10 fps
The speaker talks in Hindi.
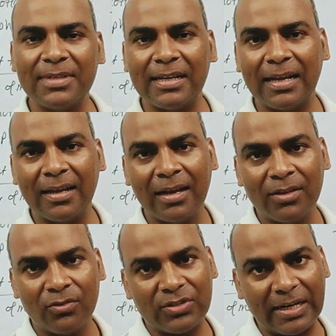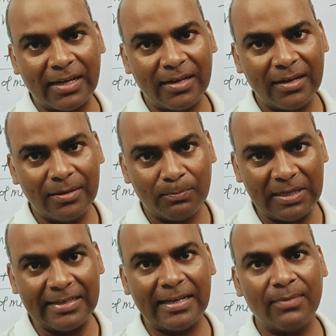समझा जाए तो सडन
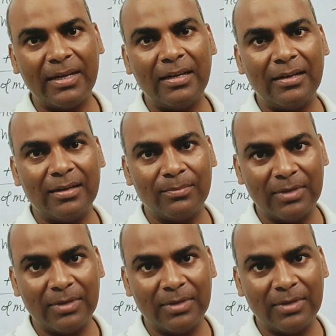प्लेजरेबल